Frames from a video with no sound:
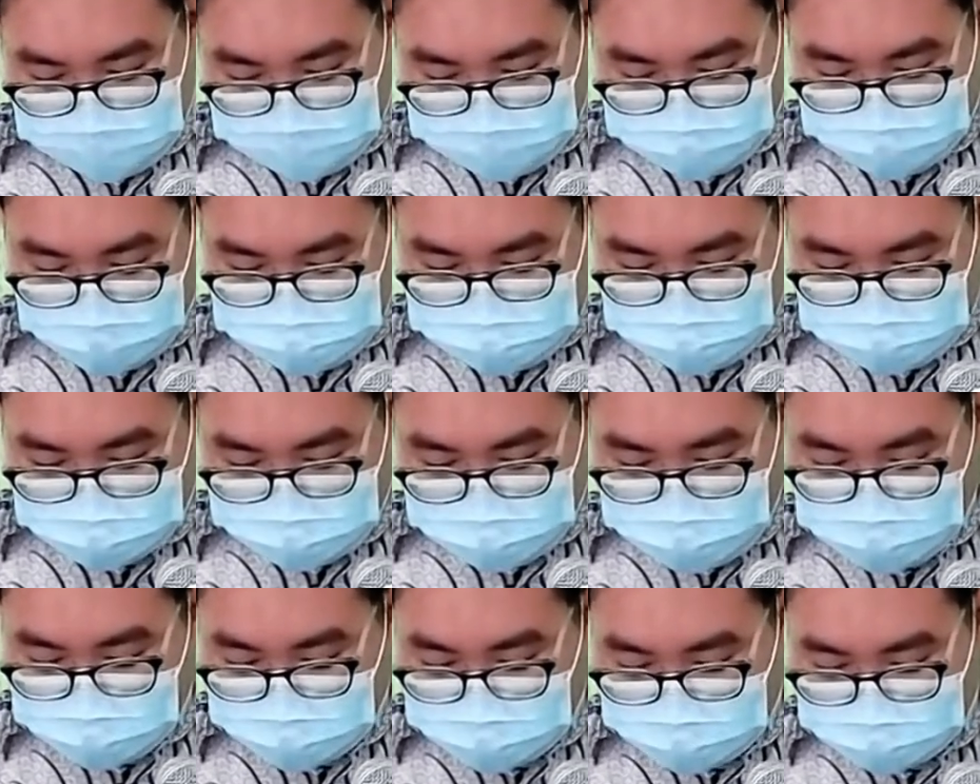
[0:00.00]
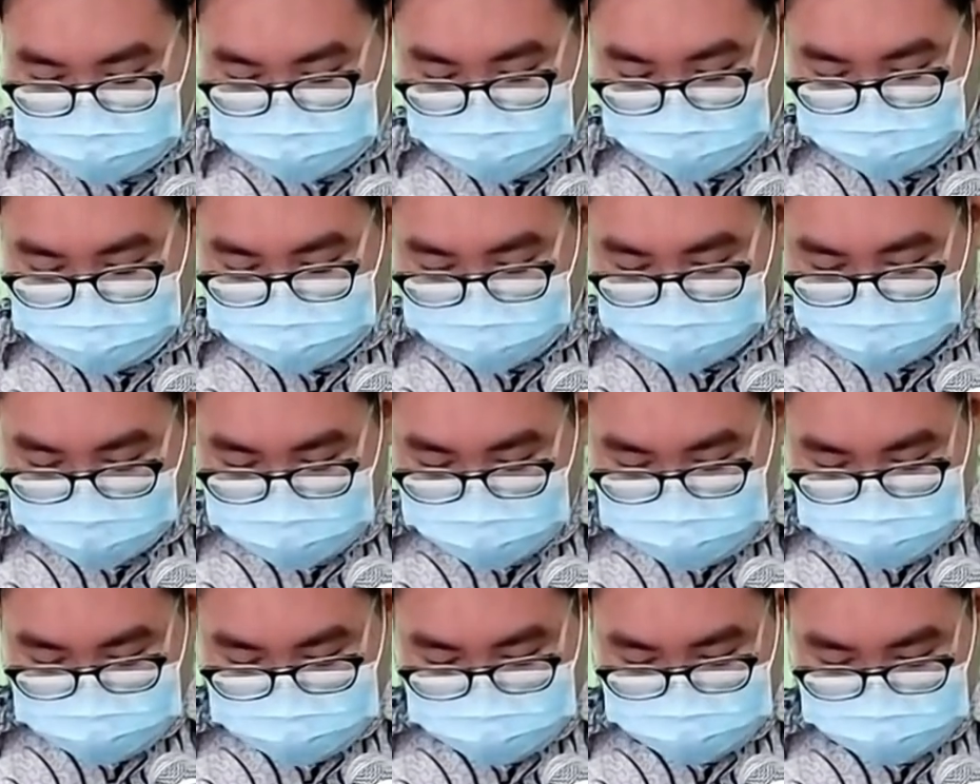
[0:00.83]
pasal yang
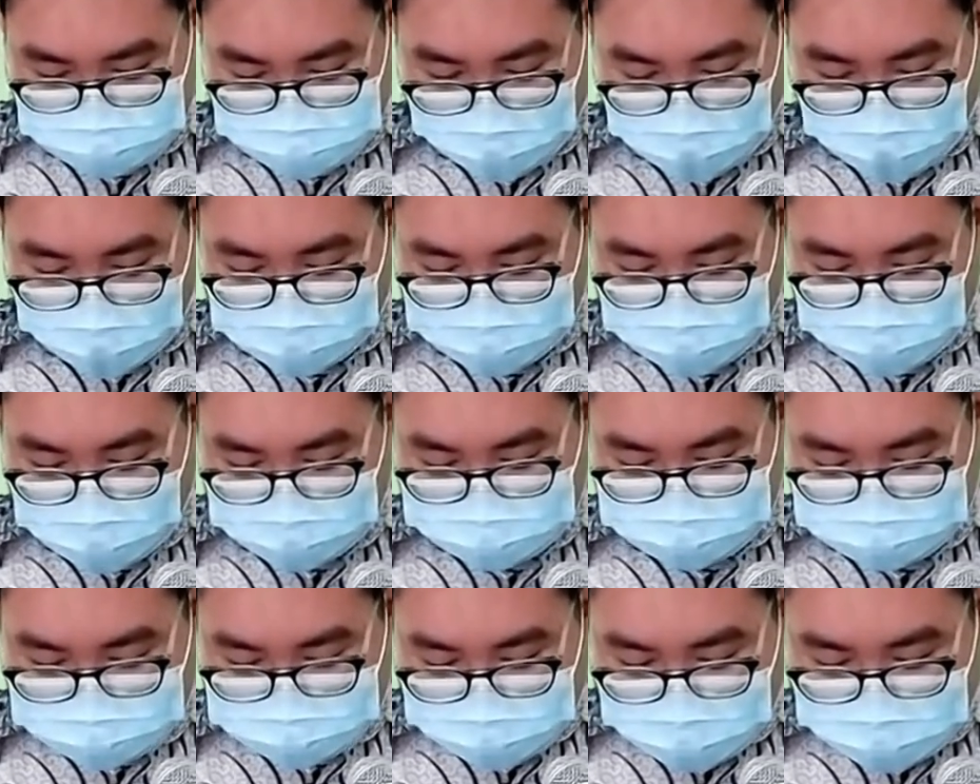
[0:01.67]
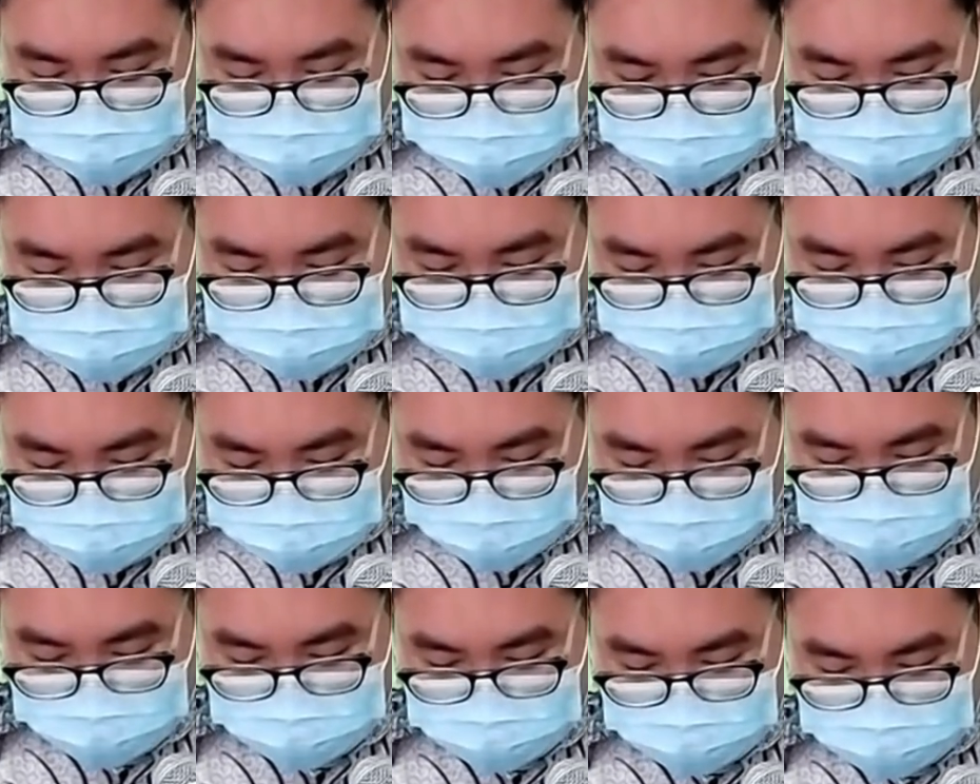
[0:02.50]
ke-16 ayat yang
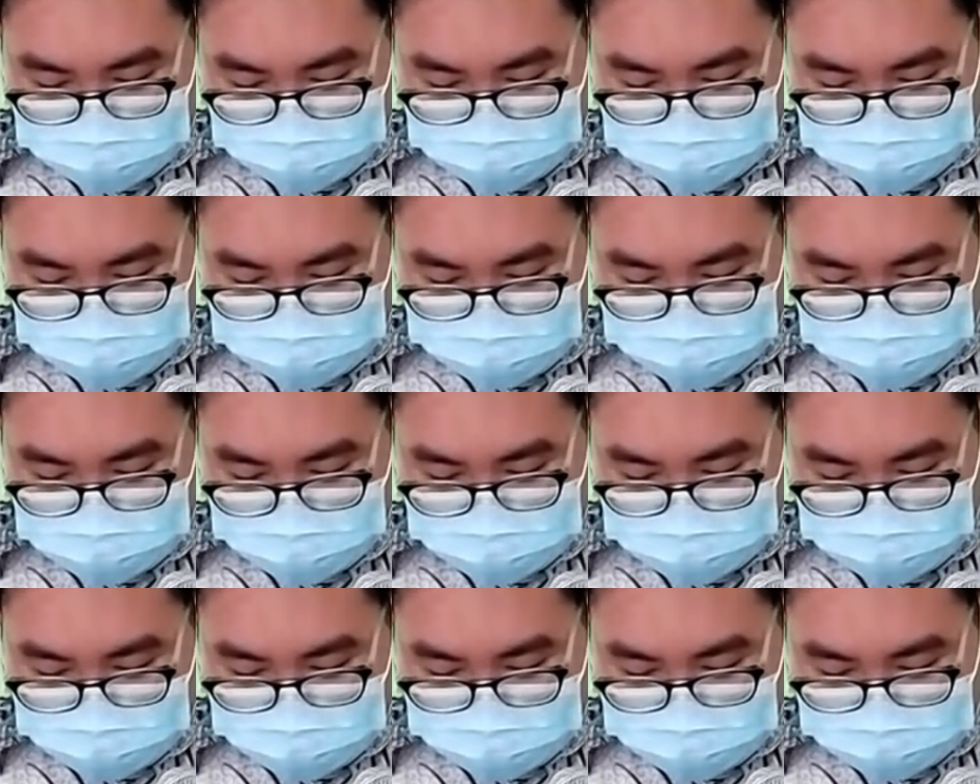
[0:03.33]
kelima.